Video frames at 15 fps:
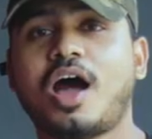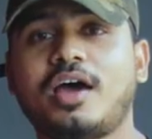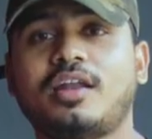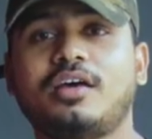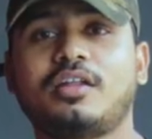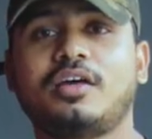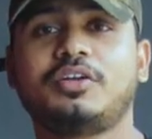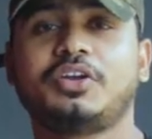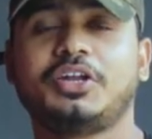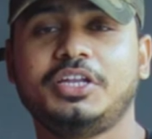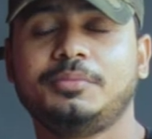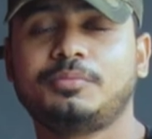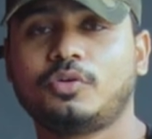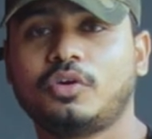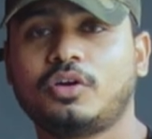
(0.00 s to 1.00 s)
ఆర్ఆర్ఆర్
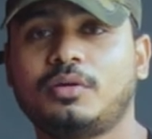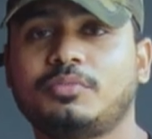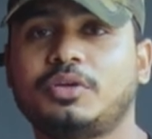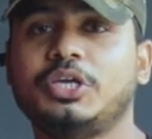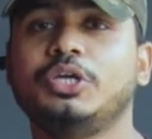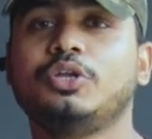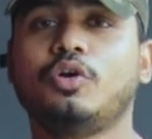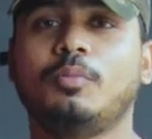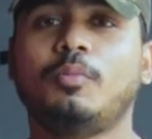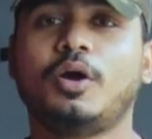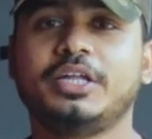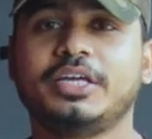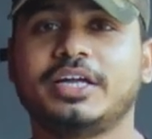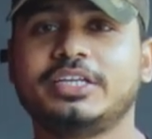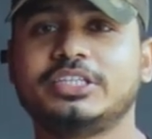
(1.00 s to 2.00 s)
ట్రైనింగ్ ప్రోగ్రామ్ హీరో
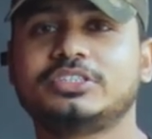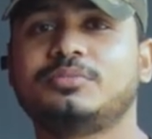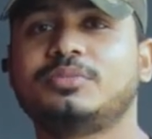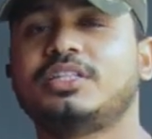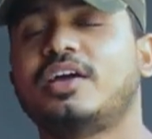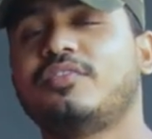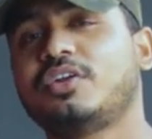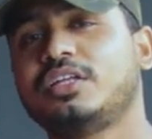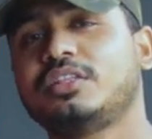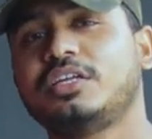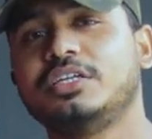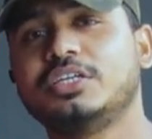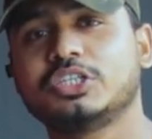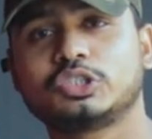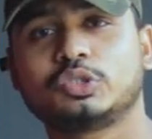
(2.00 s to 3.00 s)
బాడీ కండిషన్ మీద ఎవరైతే
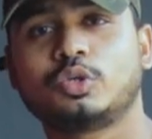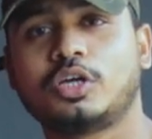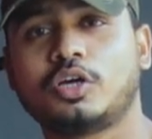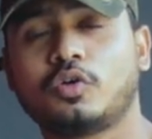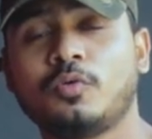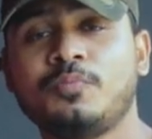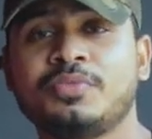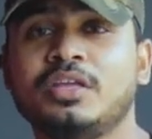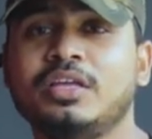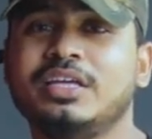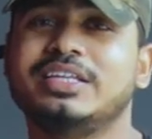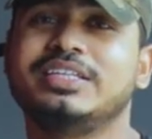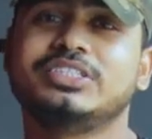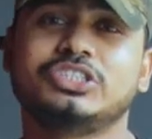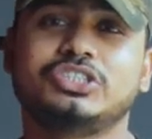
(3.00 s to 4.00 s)
ఇంట్రెస్ట్ ఉన్నారో
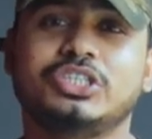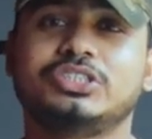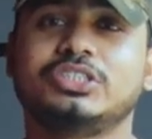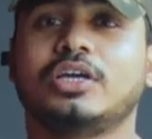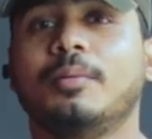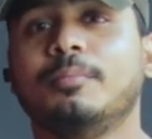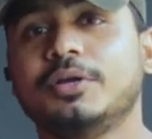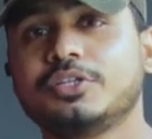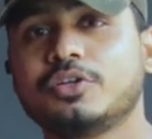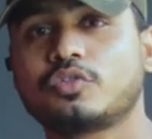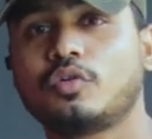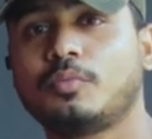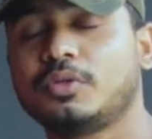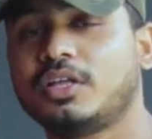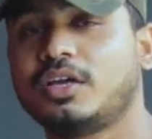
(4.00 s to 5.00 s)
రిజిస్ట్రేషన్ కంప్లీట్
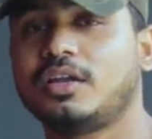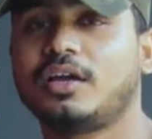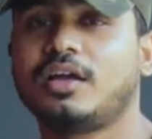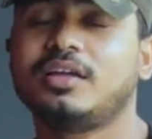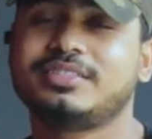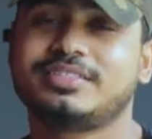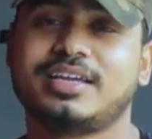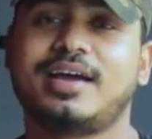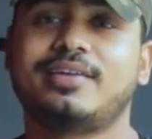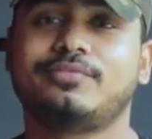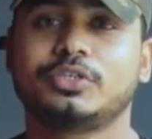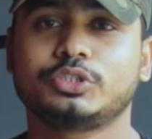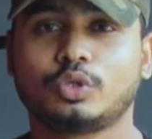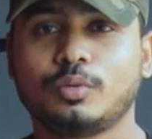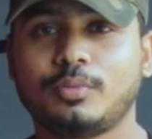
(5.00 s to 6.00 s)
చేసుకోకపోతే కనుక జాన్
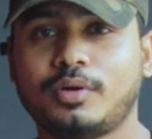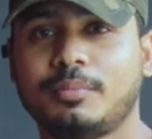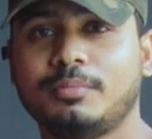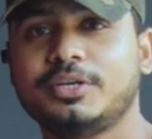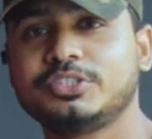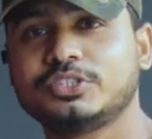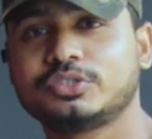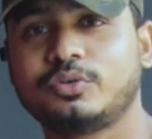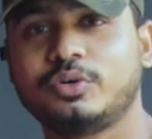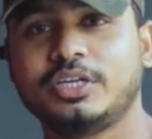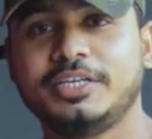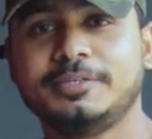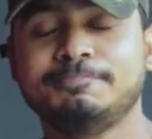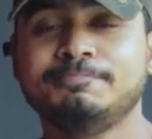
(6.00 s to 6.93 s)
ఫస్ట్ లోపు కంప్లీట్ చేసుకోండి